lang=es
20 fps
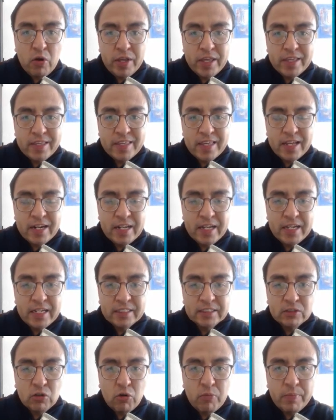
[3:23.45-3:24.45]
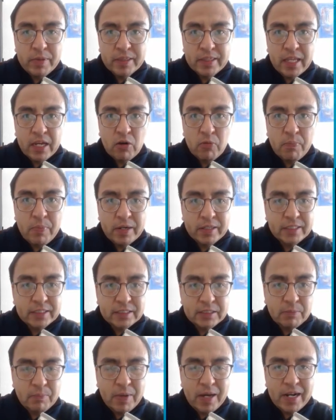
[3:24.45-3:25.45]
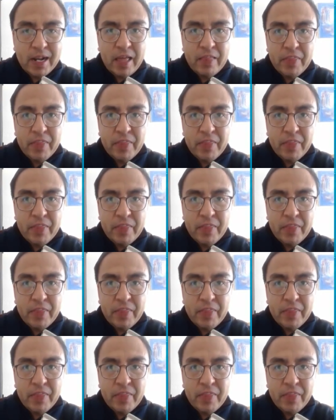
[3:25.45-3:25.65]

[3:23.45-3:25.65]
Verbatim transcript: y quieres comentar o participar,